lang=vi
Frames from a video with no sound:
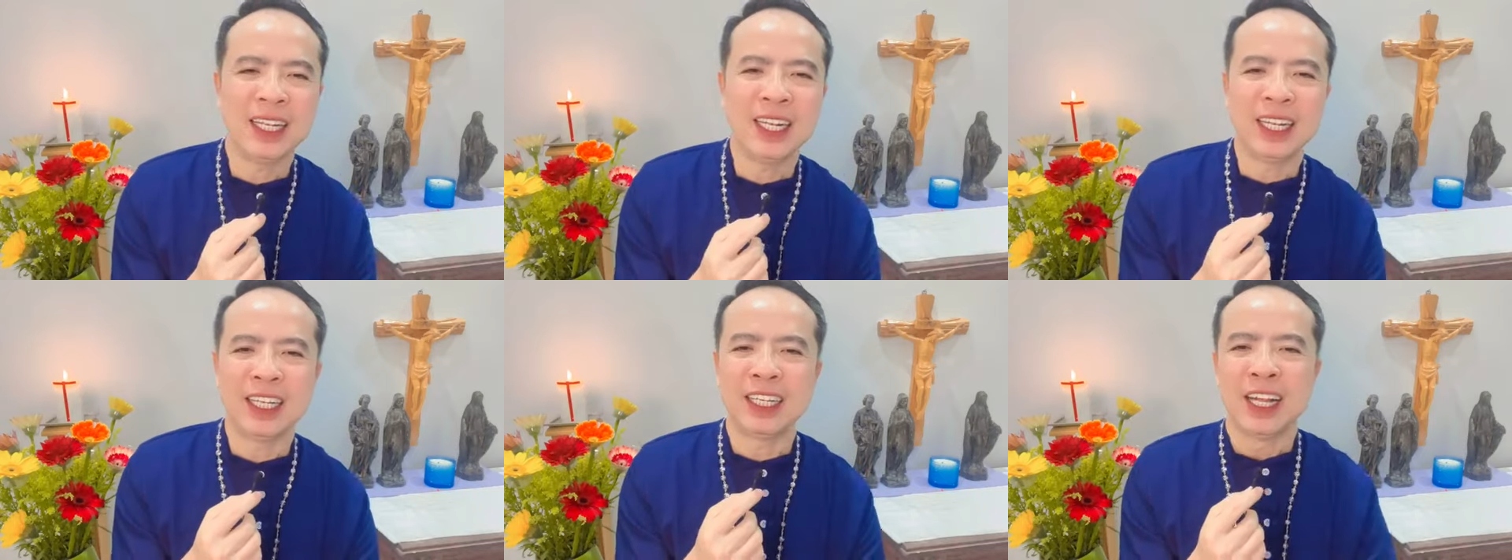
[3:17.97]
Thế
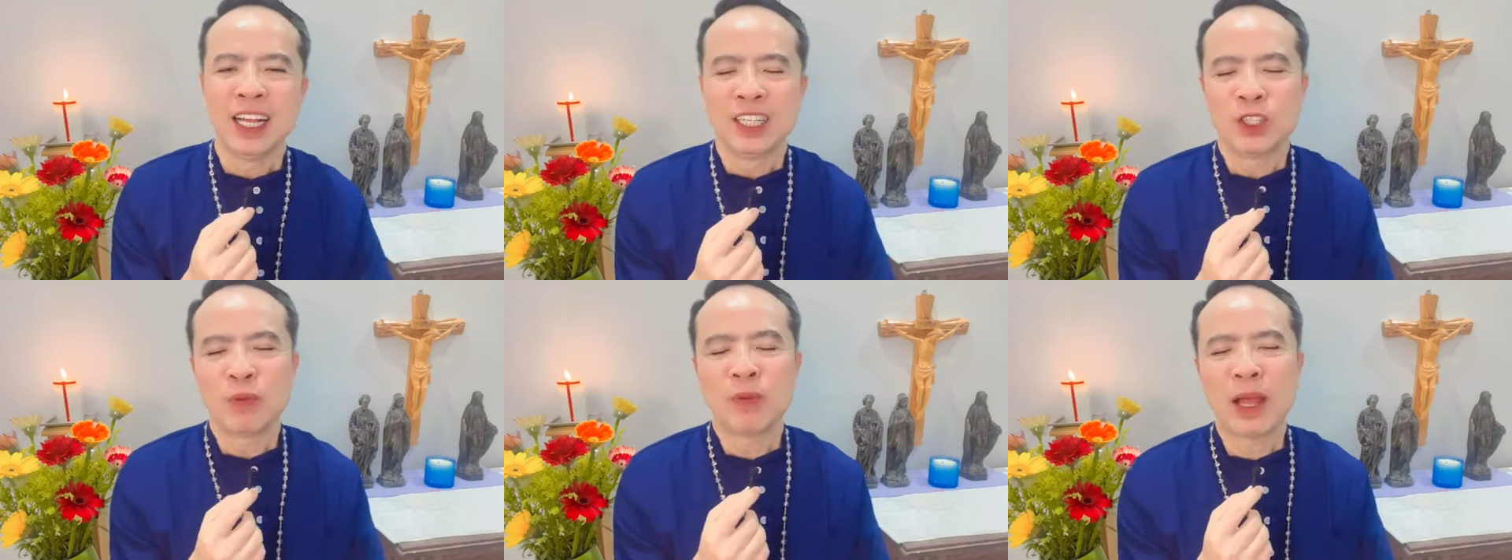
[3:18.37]
thì
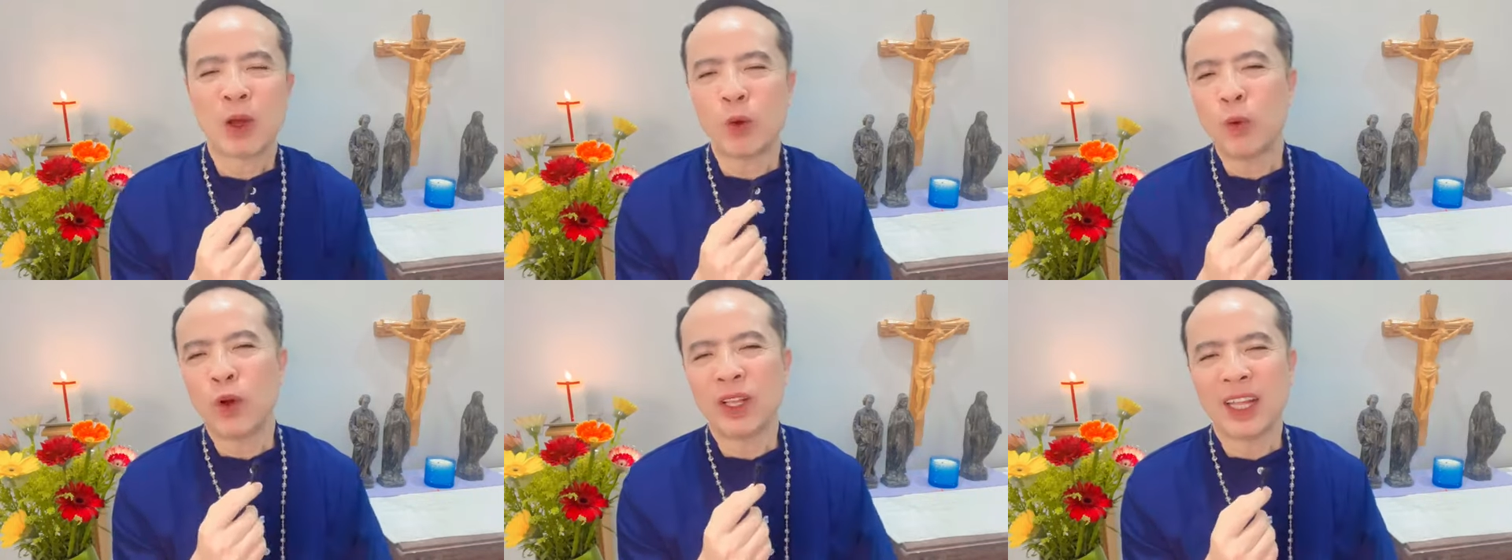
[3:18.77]
chúng ta
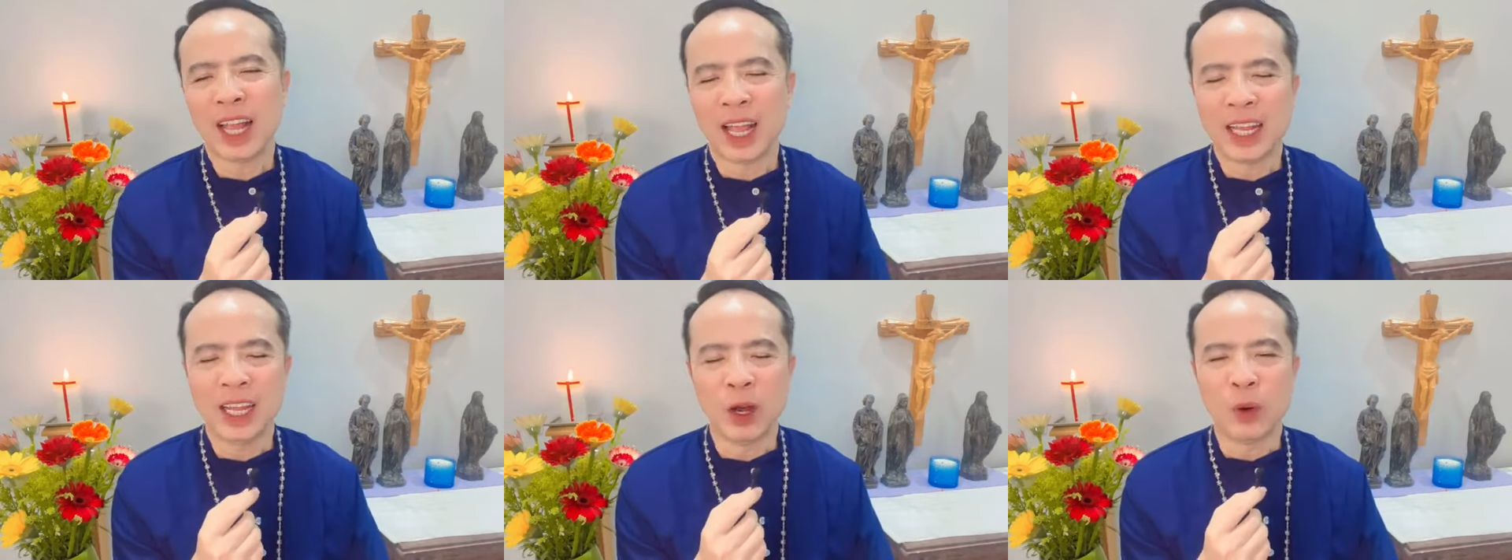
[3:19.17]
cũng có
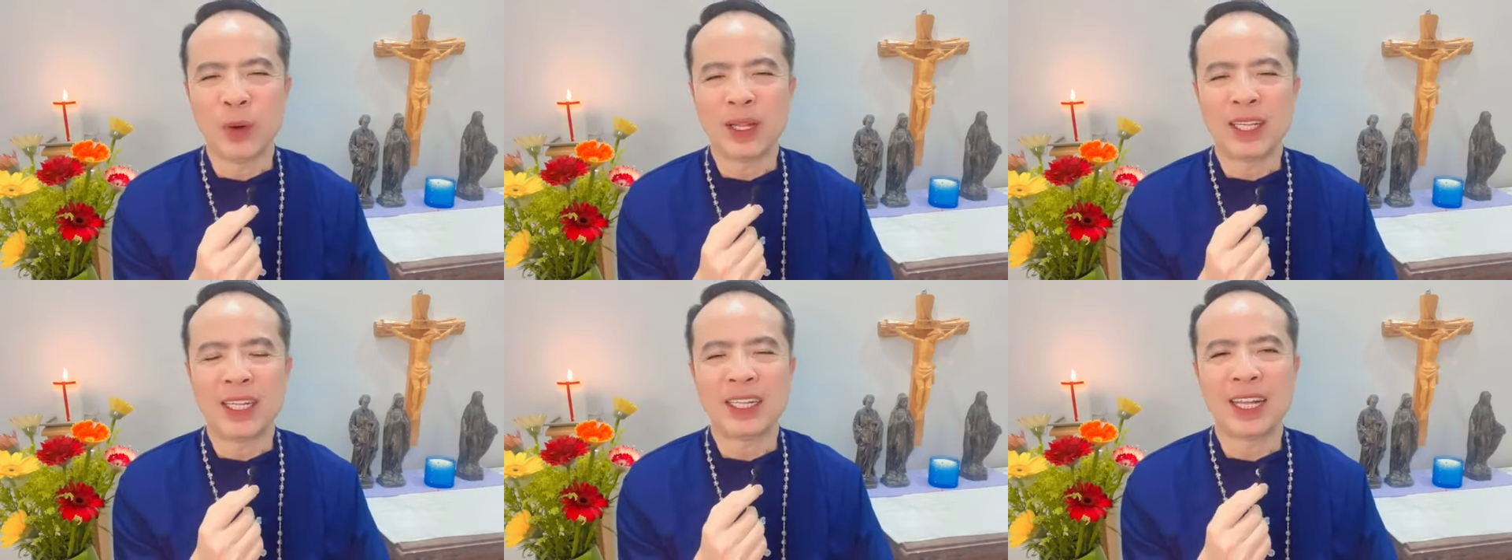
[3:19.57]
thể hiểu
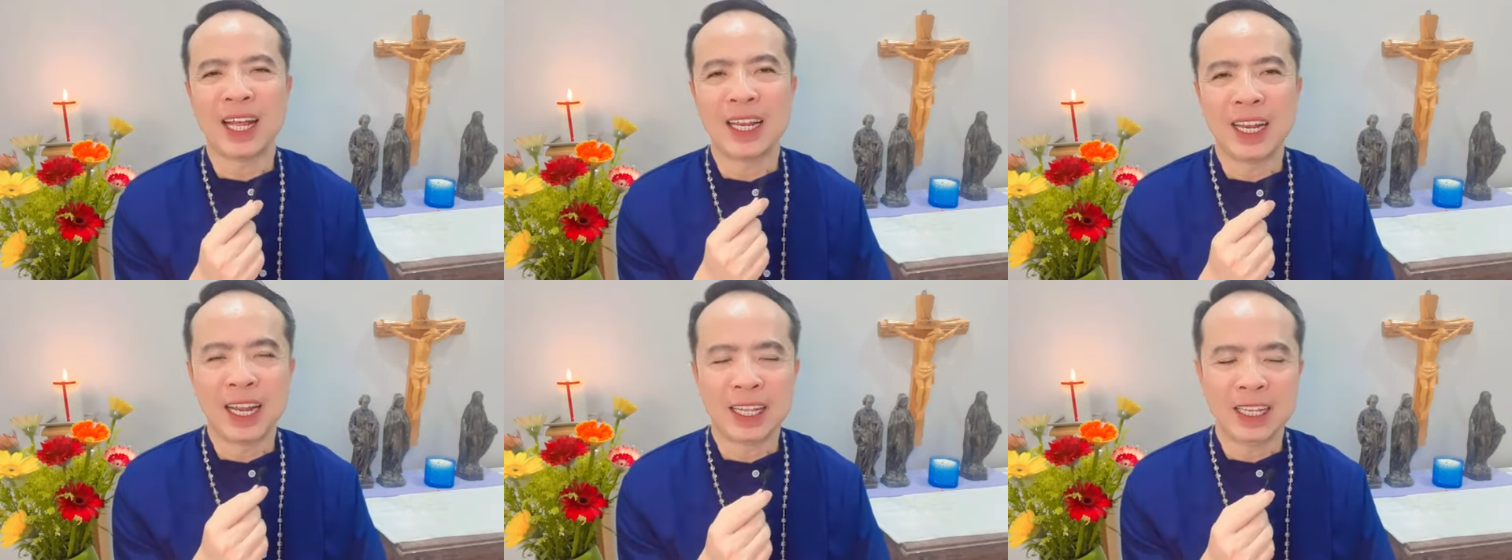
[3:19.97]
là thiên
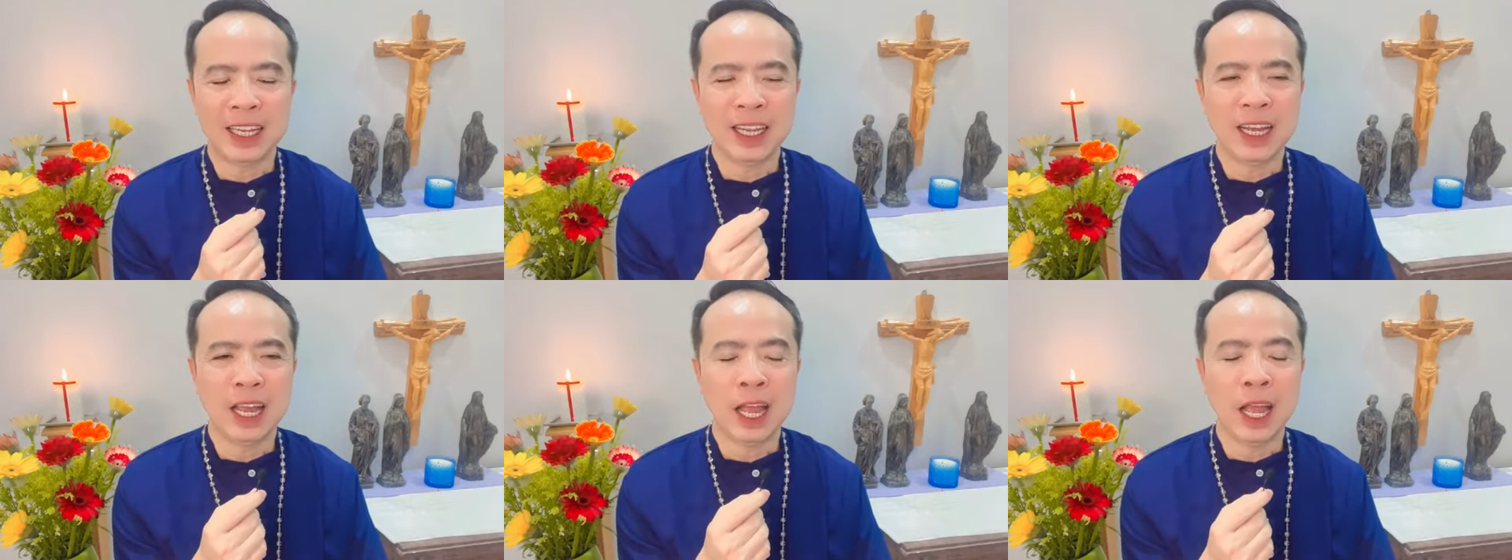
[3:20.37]
thần là
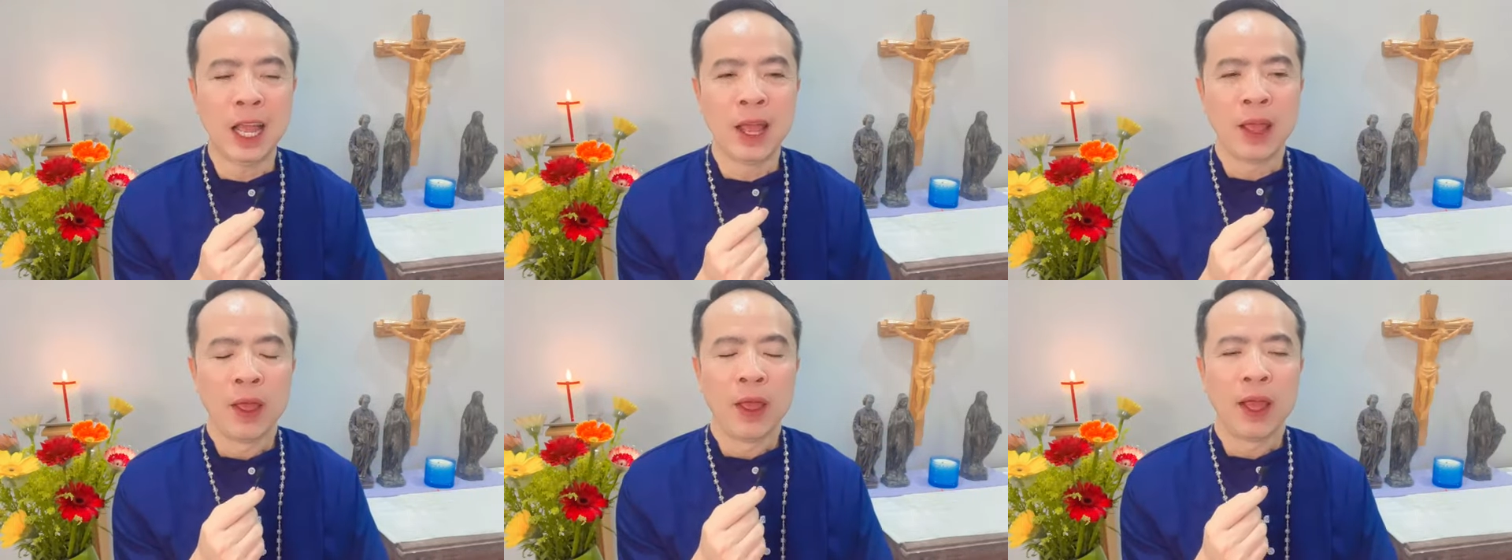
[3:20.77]
những
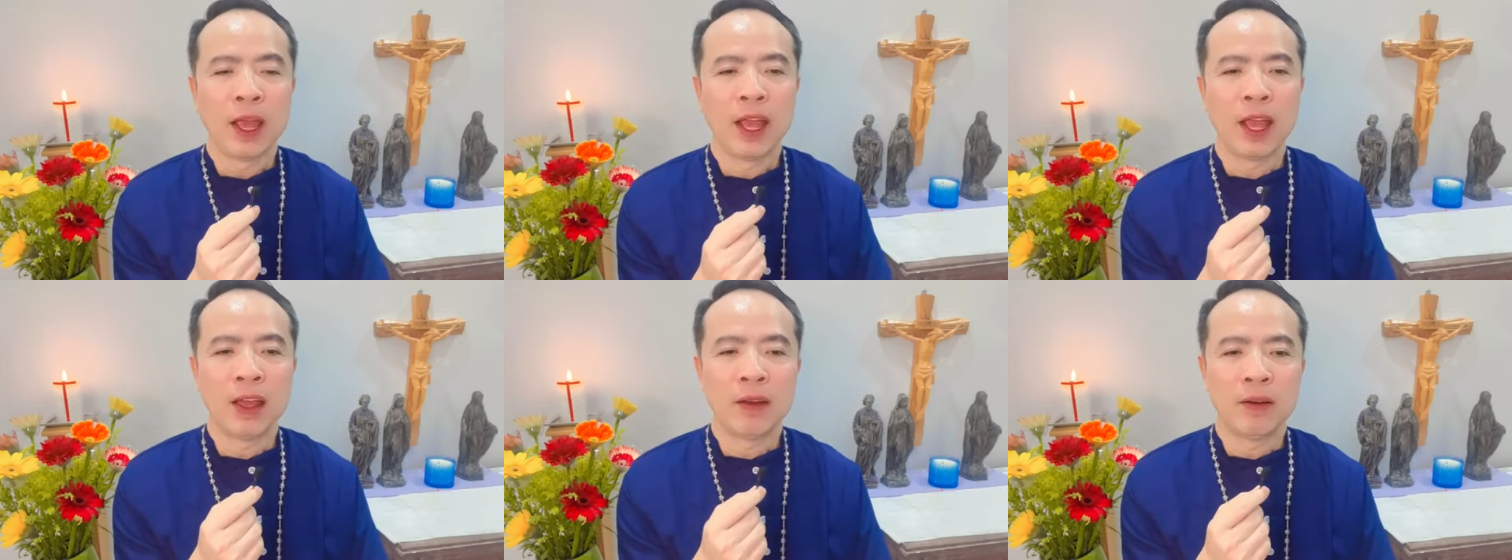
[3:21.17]
à,
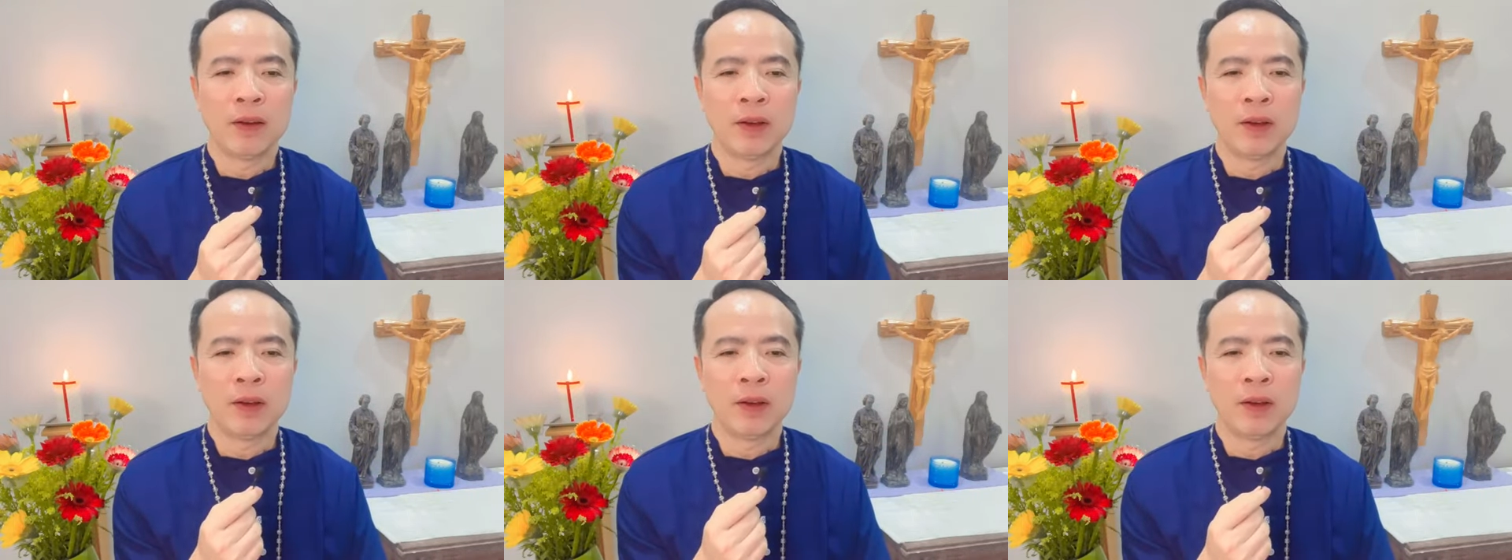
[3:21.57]
à,